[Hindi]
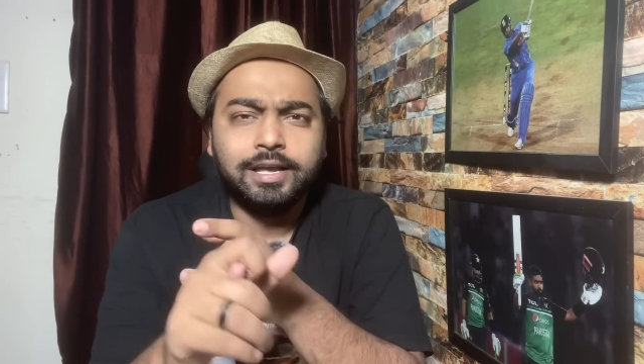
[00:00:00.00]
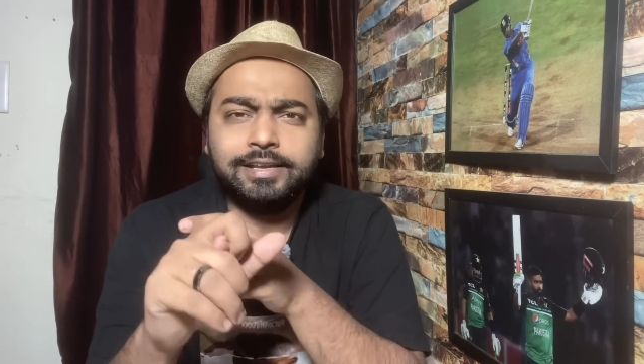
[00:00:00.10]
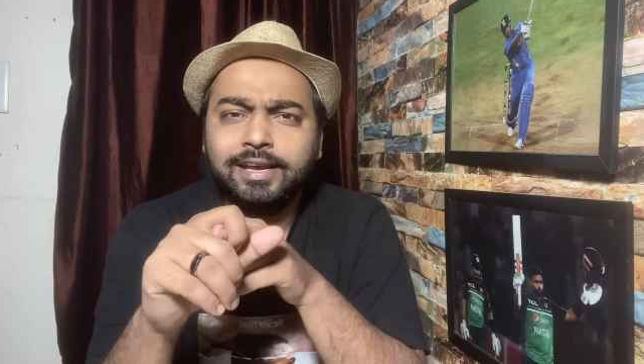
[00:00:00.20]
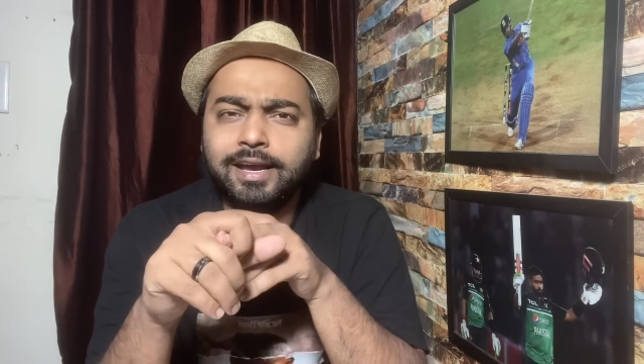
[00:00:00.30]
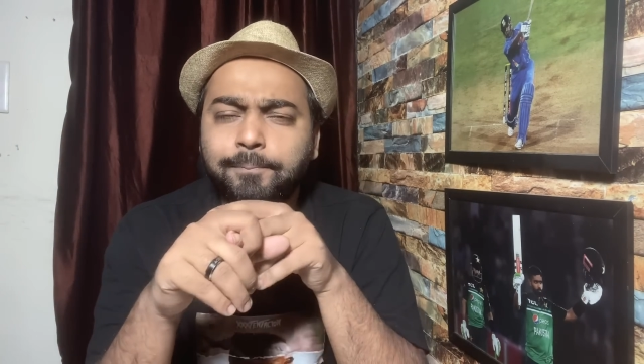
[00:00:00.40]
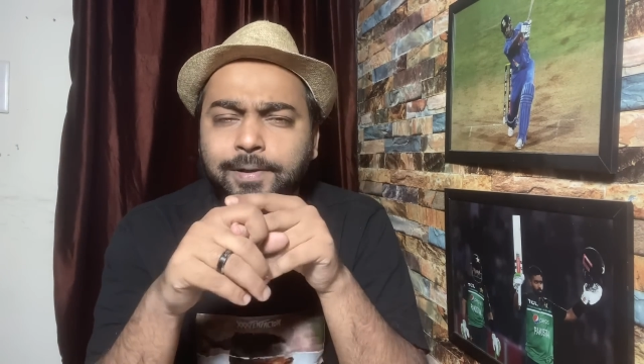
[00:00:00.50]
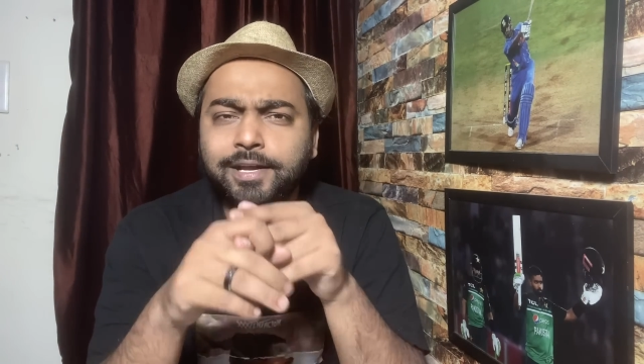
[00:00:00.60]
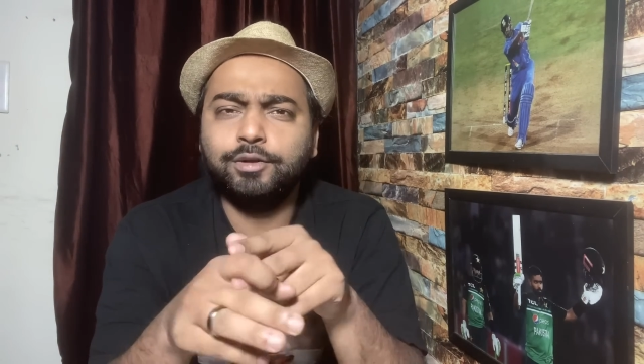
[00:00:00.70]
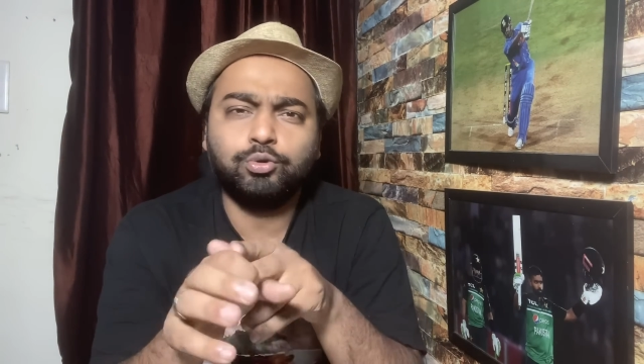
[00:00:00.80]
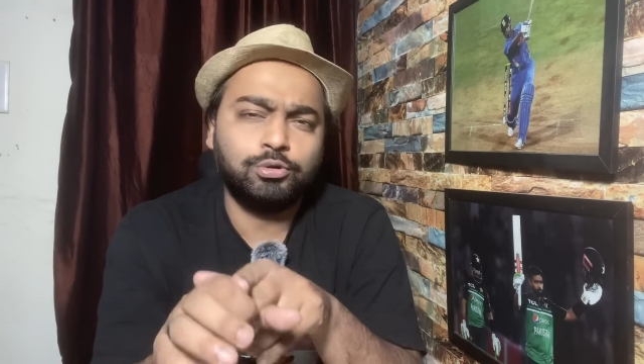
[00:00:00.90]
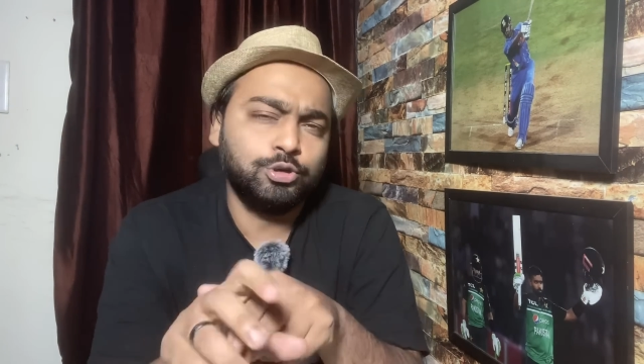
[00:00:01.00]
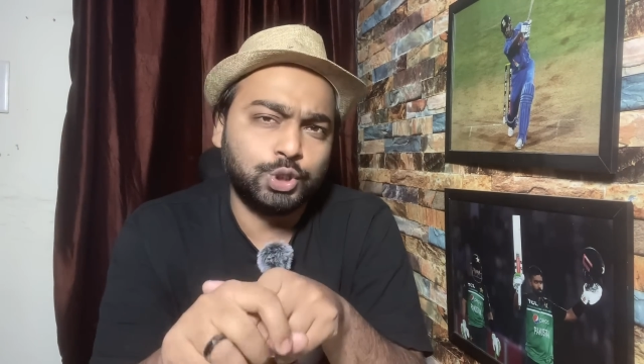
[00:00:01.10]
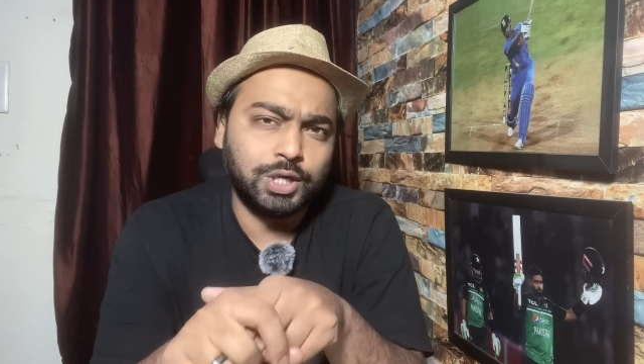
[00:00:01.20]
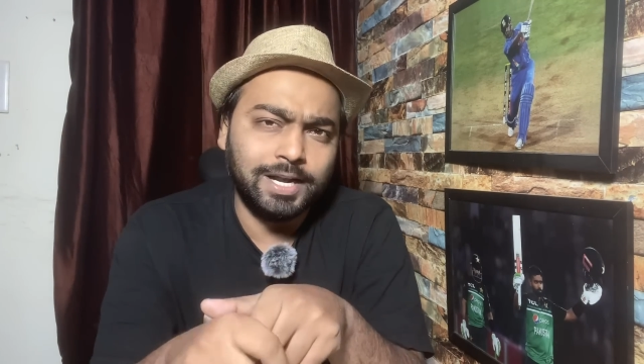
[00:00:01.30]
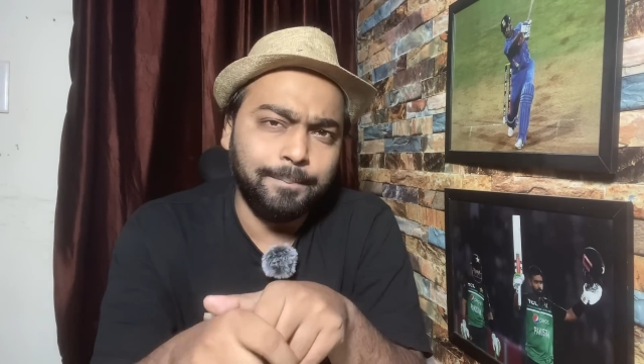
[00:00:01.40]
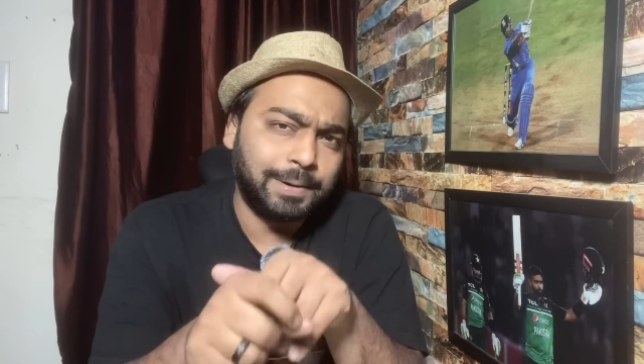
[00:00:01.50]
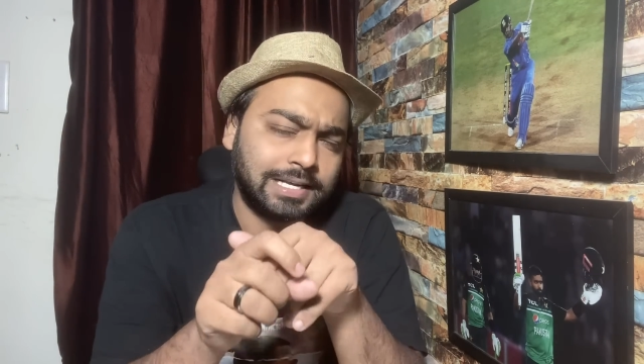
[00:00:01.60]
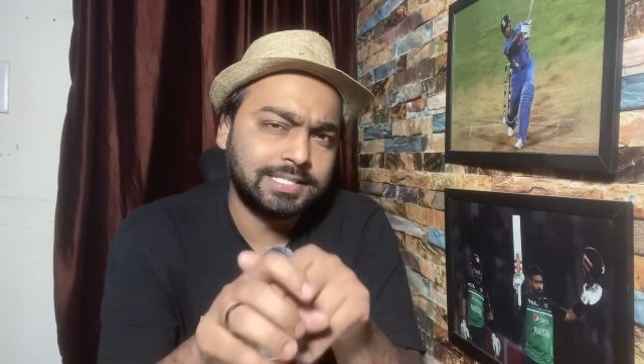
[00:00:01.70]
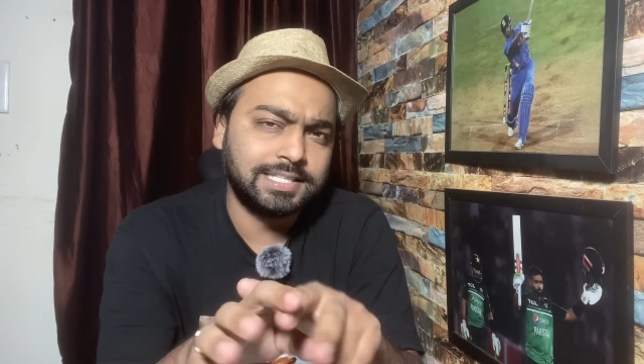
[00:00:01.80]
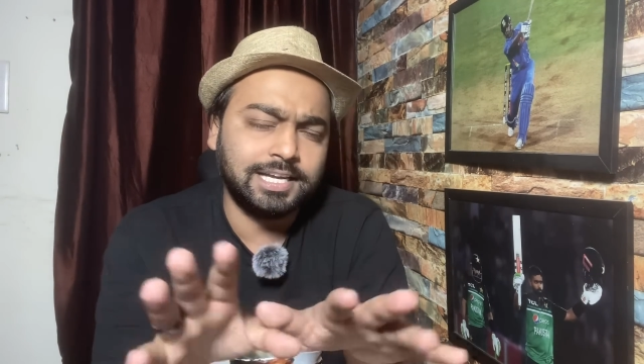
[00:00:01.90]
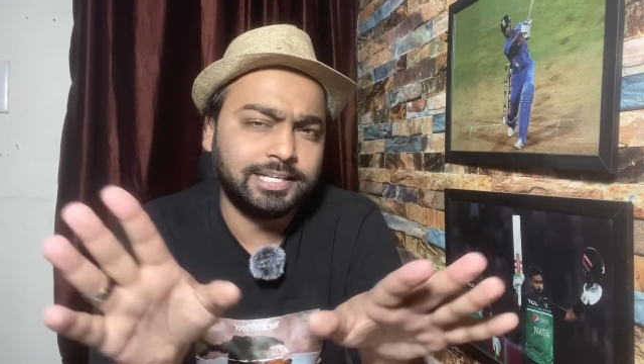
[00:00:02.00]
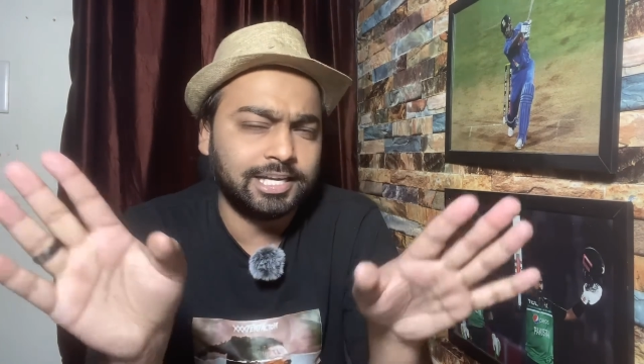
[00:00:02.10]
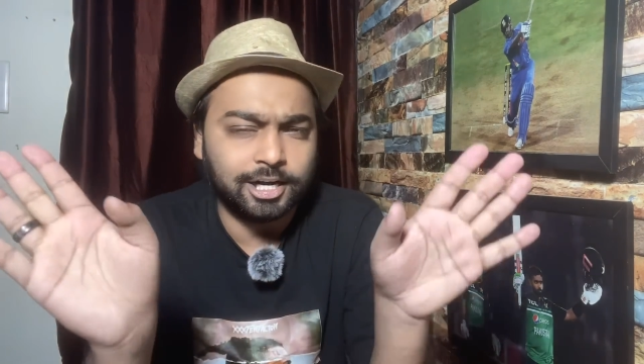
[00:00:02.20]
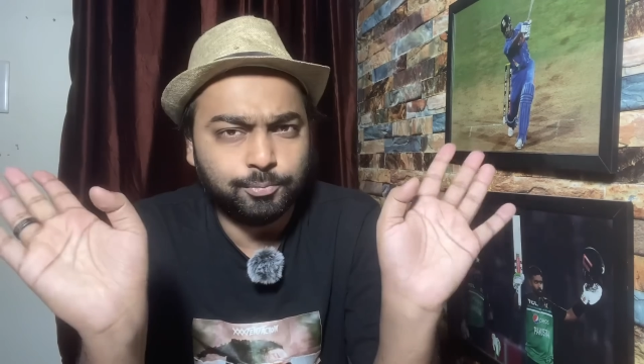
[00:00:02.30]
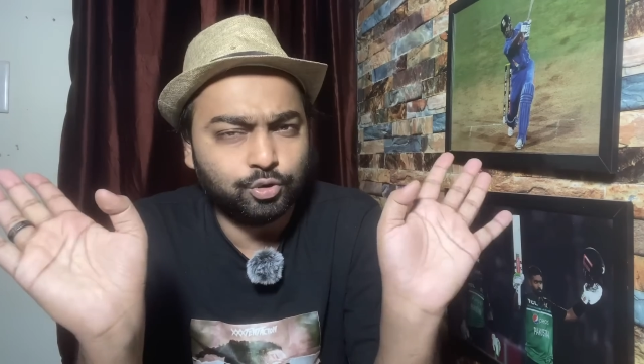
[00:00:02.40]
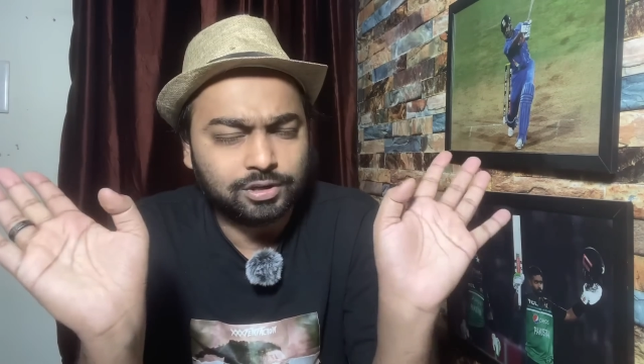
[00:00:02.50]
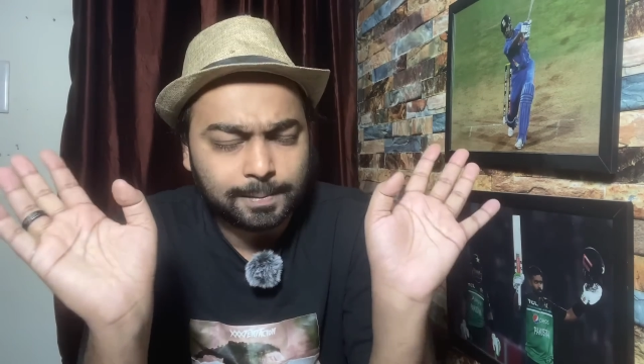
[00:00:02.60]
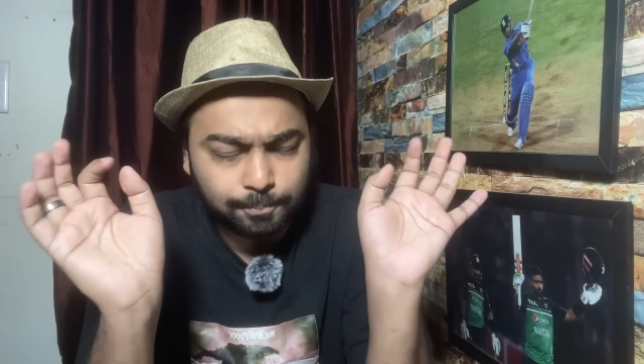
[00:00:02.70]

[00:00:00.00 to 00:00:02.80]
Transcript: ये भी दोनों जो जो है पाकिस्तान क्रिकेट बोर्ड का